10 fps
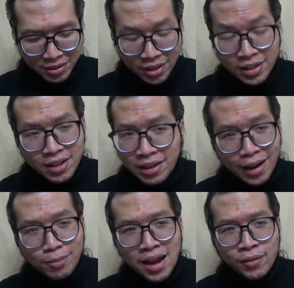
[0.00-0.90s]
tự nhiên
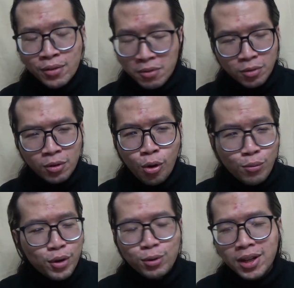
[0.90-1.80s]
lan man về
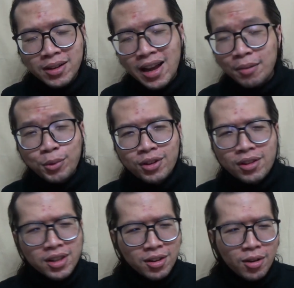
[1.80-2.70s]
homebrew tất cả mọi
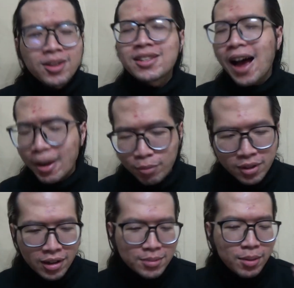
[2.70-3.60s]
thứ thì nó hơi dài một
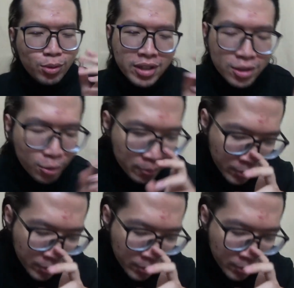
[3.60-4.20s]
clip ra một tí rồi